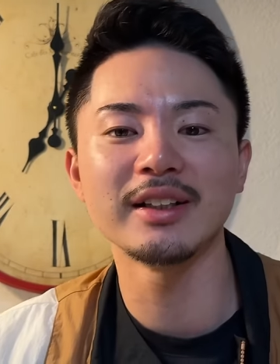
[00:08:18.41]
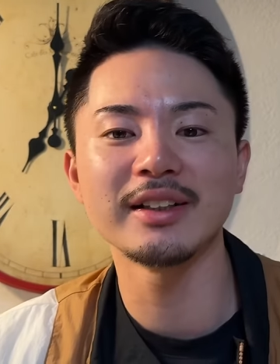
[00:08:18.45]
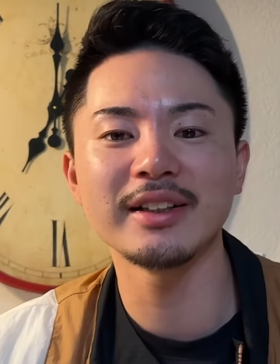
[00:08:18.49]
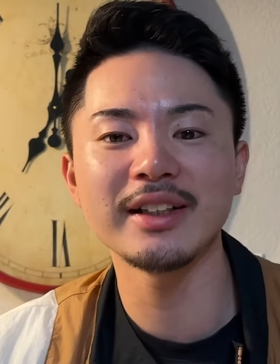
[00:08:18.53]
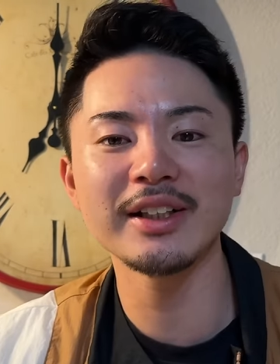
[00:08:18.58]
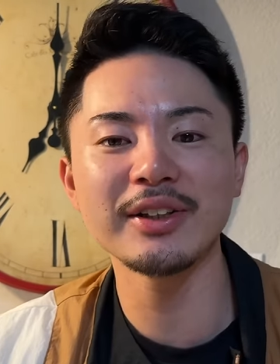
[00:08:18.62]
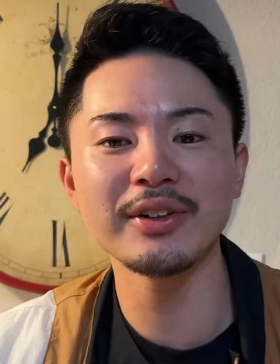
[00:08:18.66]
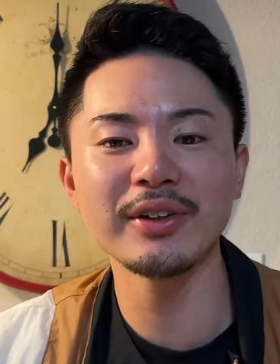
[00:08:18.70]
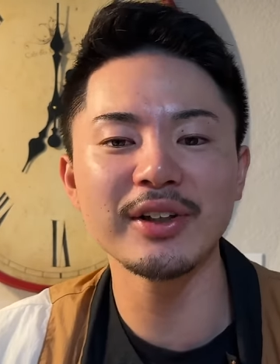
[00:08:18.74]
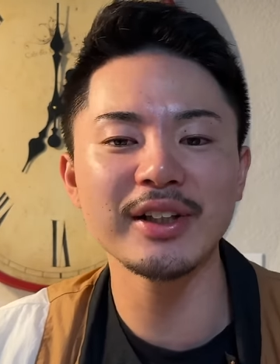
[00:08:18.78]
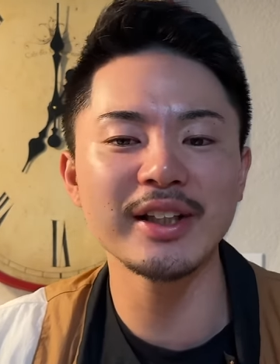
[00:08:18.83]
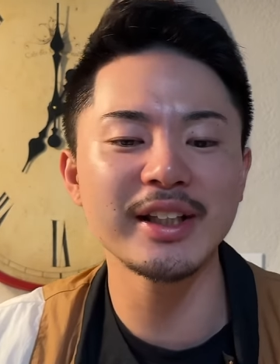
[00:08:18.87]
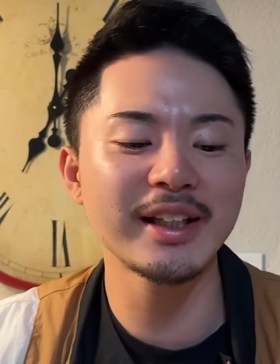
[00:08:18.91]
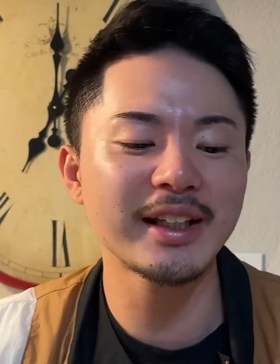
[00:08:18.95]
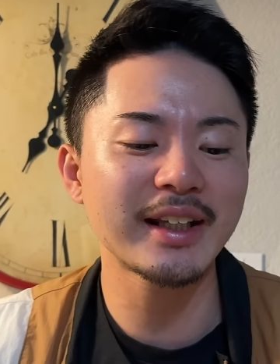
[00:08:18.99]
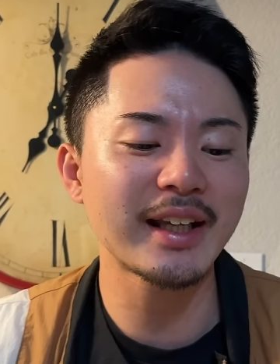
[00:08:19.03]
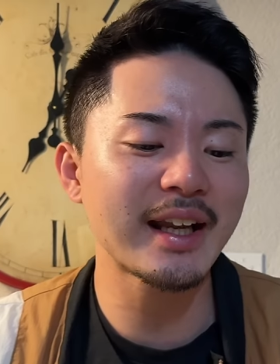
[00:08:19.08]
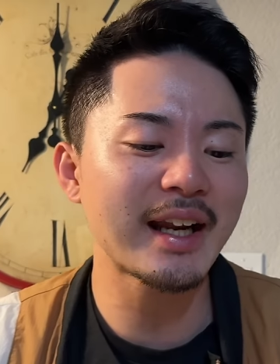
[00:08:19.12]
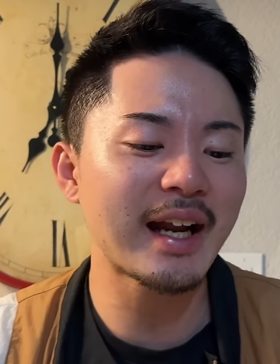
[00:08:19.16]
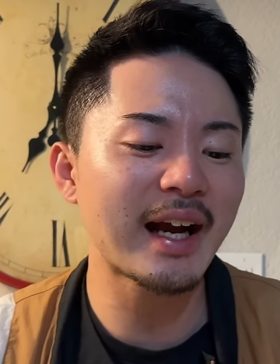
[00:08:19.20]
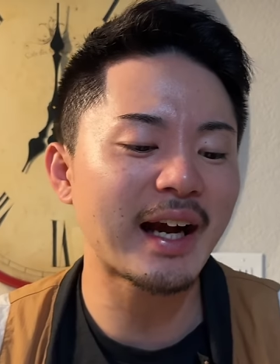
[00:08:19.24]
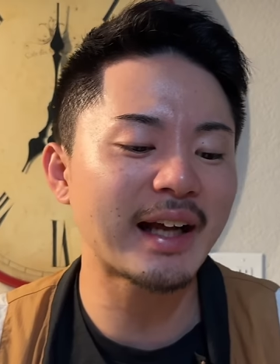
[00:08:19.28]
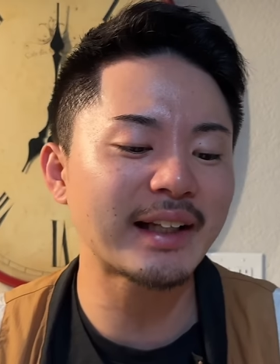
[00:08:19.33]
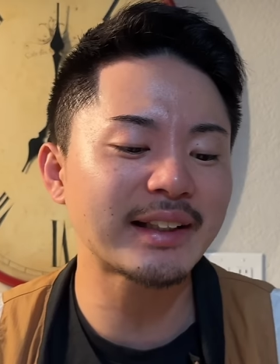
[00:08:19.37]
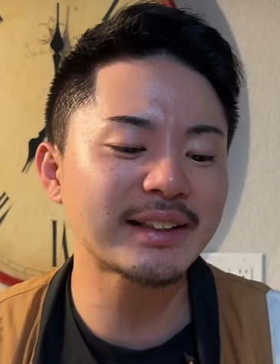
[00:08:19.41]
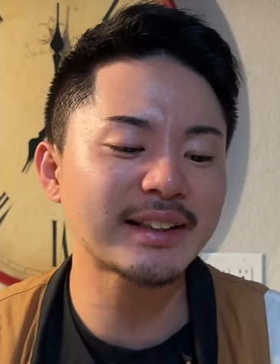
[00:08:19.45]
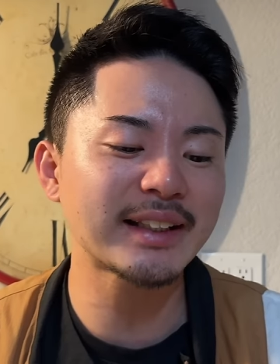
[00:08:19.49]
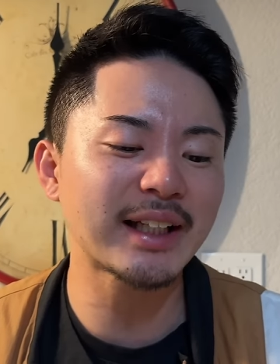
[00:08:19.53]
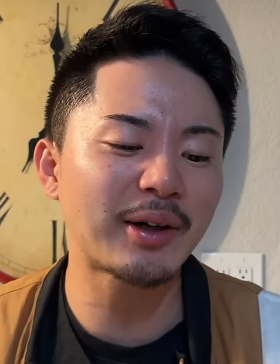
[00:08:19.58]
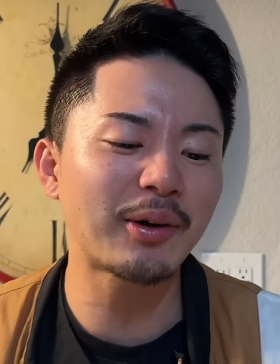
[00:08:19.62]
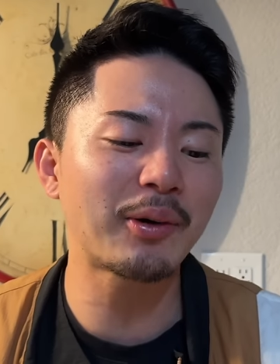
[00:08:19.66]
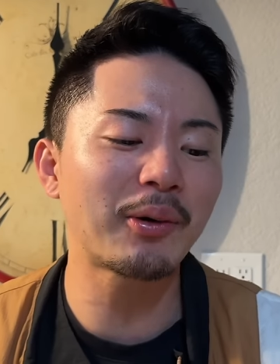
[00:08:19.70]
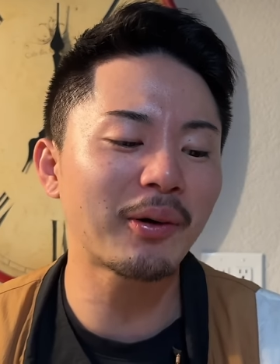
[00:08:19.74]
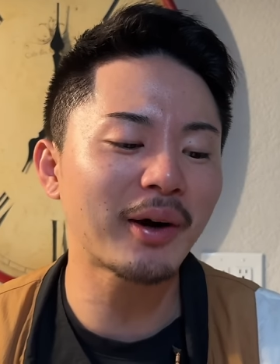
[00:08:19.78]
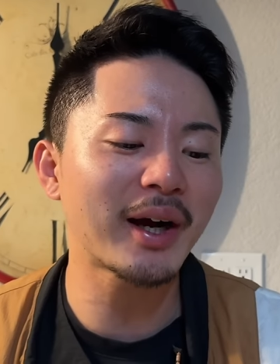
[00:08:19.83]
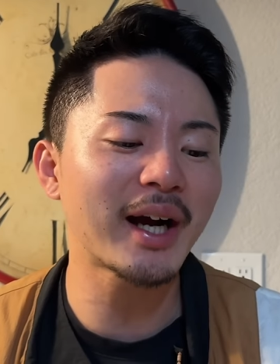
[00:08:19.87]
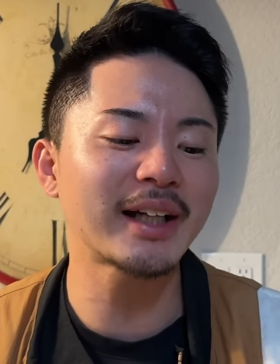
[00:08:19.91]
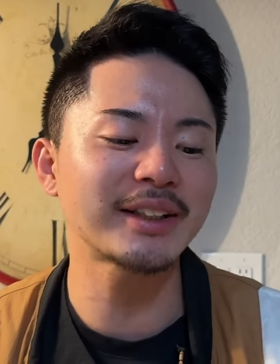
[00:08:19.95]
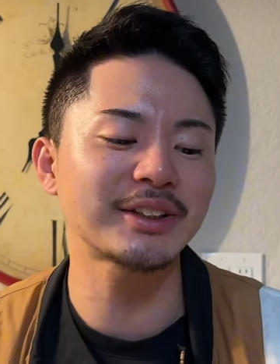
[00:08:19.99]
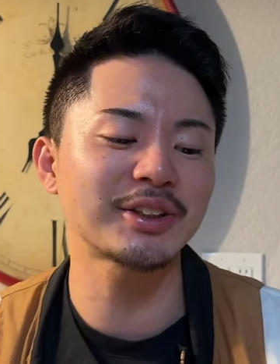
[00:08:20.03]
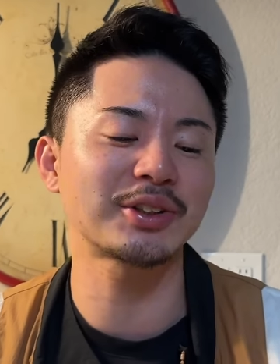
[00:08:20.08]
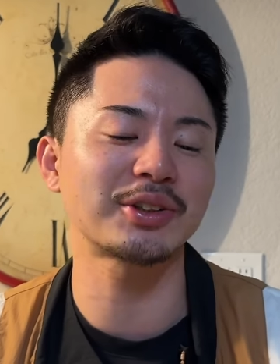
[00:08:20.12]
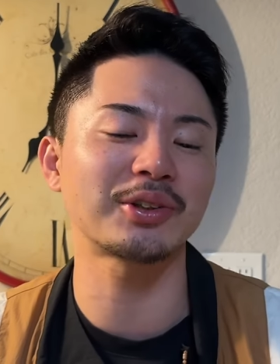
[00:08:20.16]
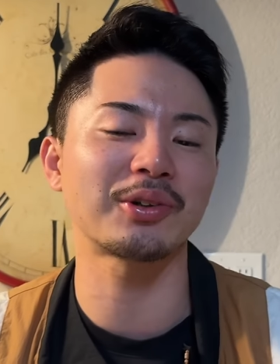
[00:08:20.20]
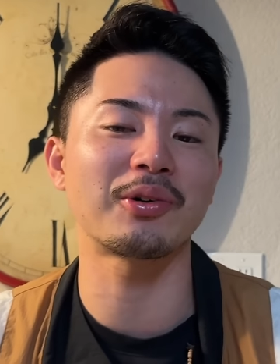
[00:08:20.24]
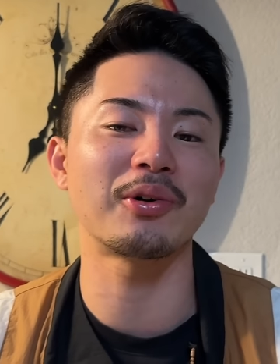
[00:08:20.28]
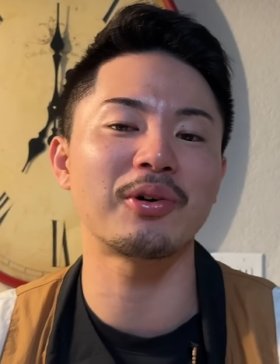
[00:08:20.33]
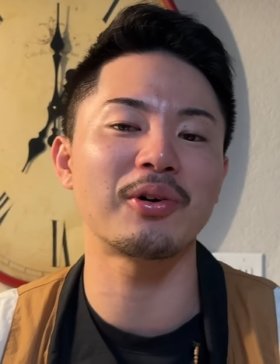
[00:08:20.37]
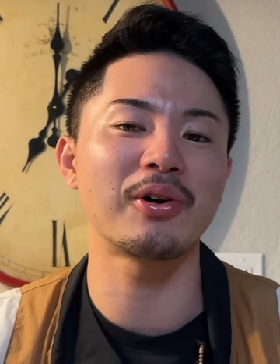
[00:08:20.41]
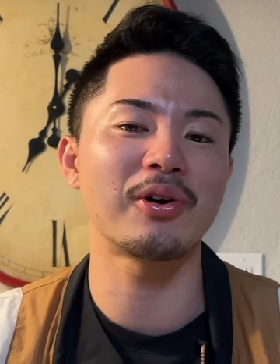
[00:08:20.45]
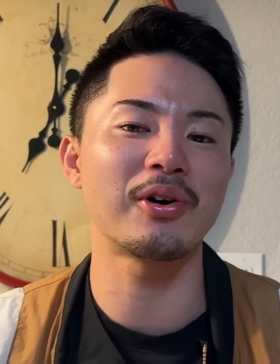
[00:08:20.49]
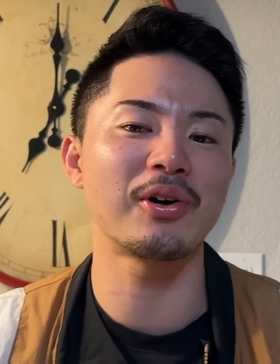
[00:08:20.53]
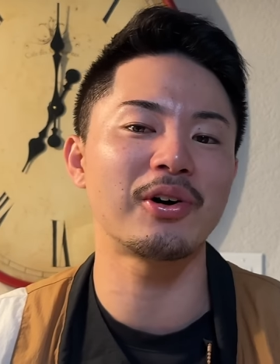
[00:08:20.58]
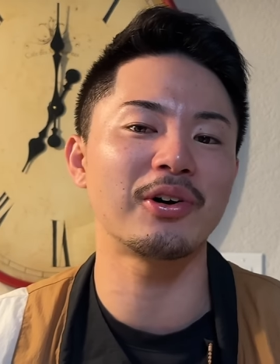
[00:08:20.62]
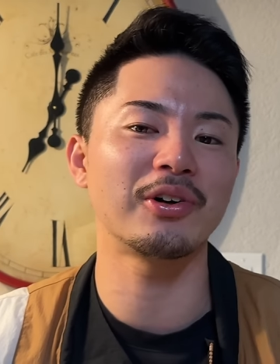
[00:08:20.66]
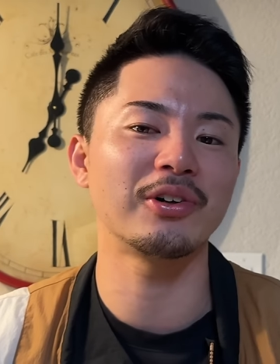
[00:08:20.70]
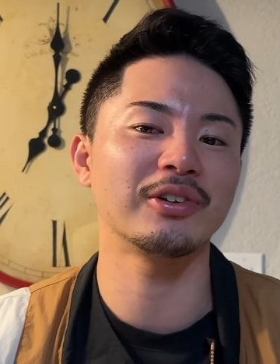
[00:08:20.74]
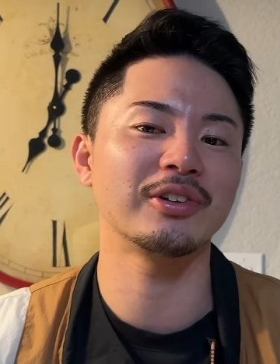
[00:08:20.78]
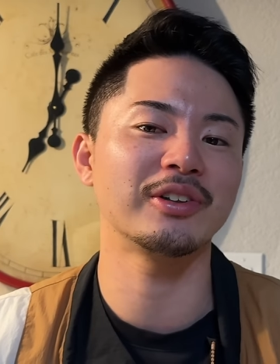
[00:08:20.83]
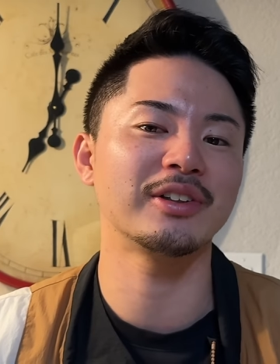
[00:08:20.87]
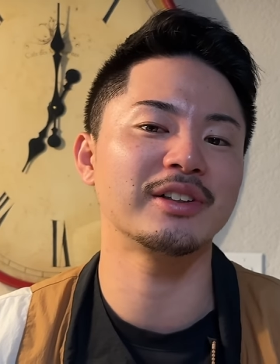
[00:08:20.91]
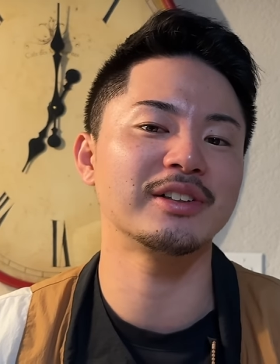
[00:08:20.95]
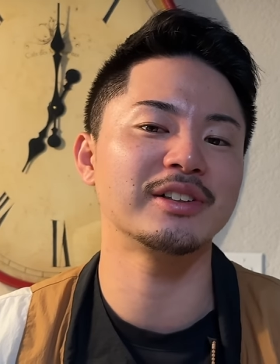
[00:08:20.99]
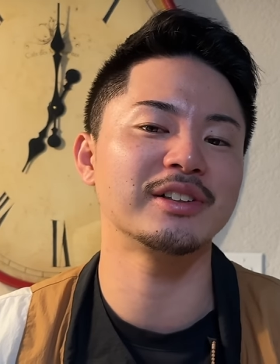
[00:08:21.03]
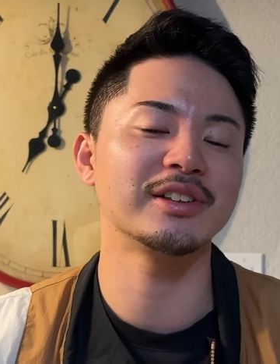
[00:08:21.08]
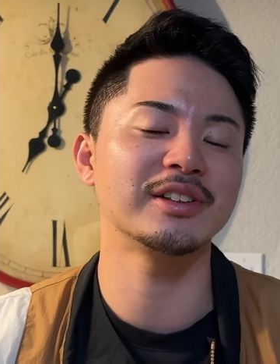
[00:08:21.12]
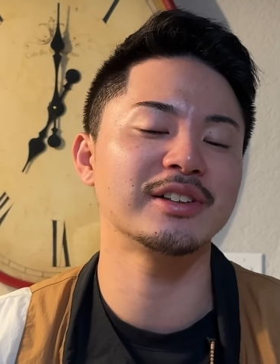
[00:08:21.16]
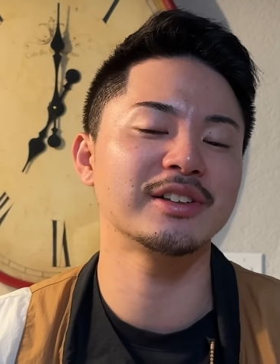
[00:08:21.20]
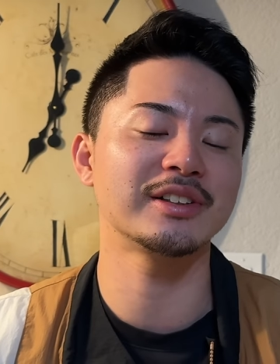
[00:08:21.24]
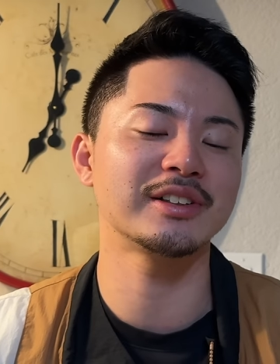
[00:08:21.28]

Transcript: 二塁に行けなかった方が、ちょっとこう、